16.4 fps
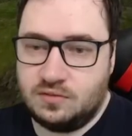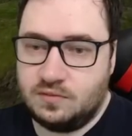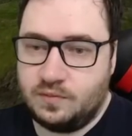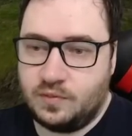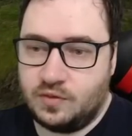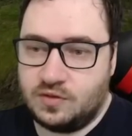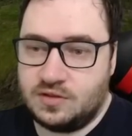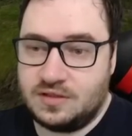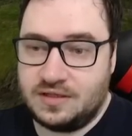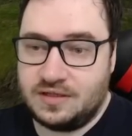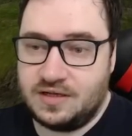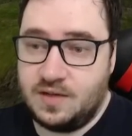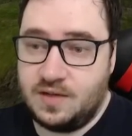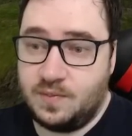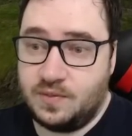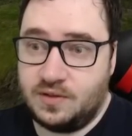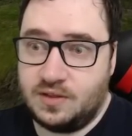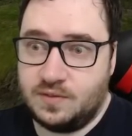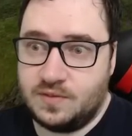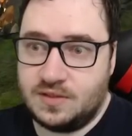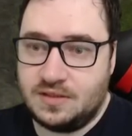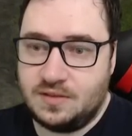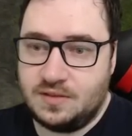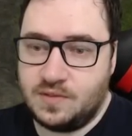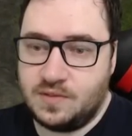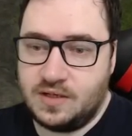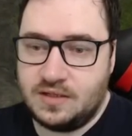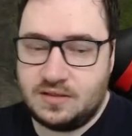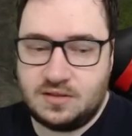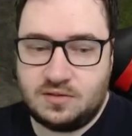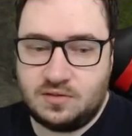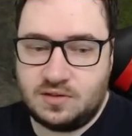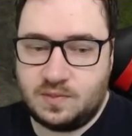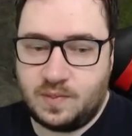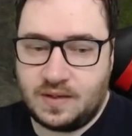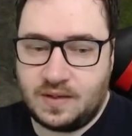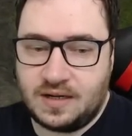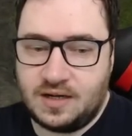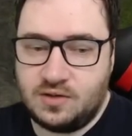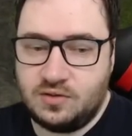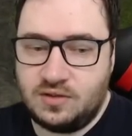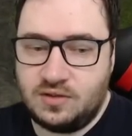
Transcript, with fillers: просто крипингом занимается. То есть пока он не